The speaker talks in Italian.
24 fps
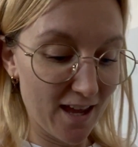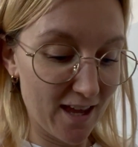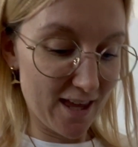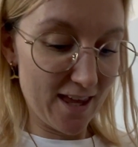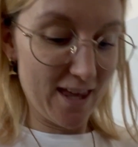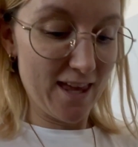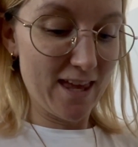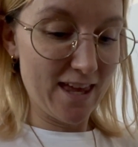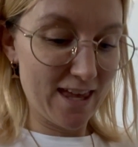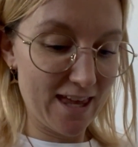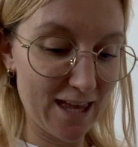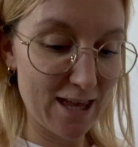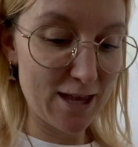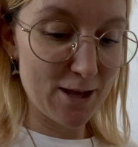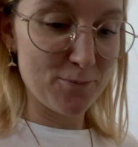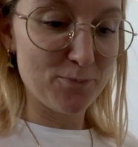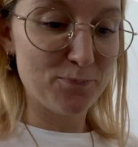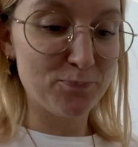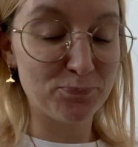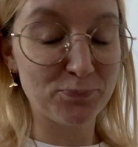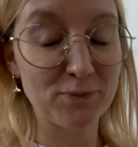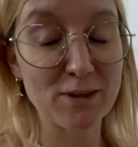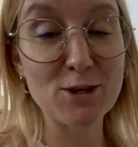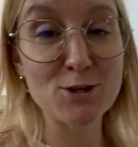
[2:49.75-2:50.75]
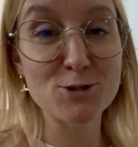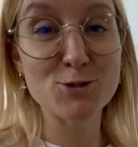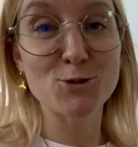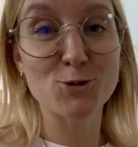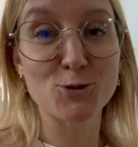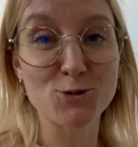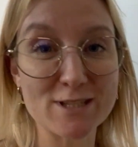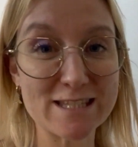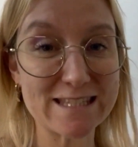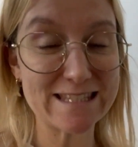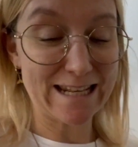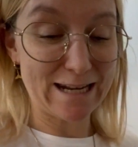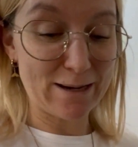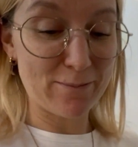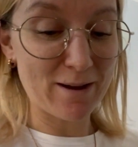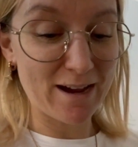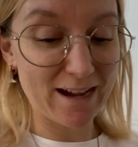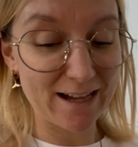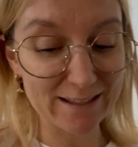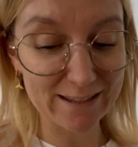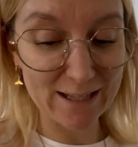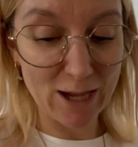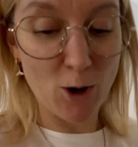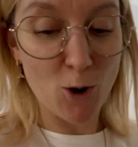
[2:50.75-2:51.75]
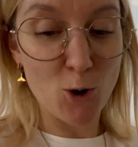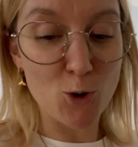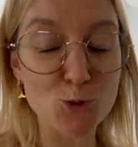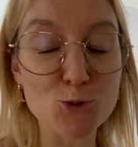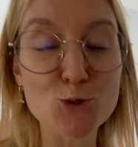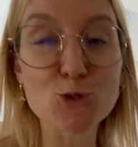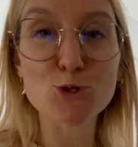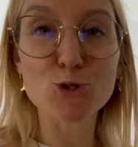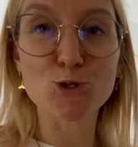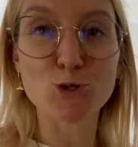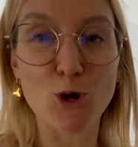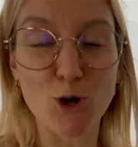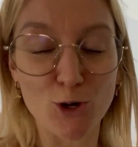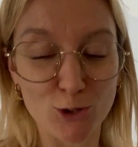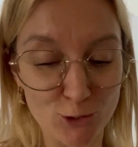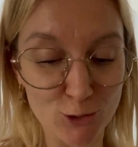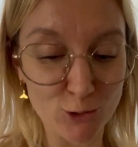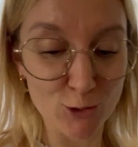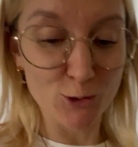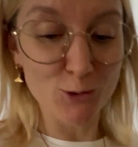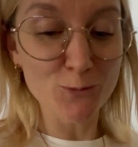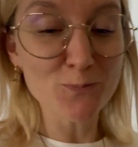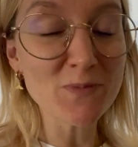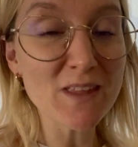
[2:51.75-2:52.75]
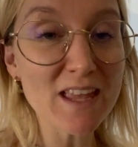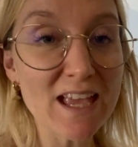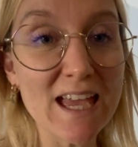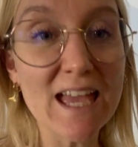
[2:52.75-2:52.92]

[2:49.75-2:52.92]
e io sono stremata ho un sonno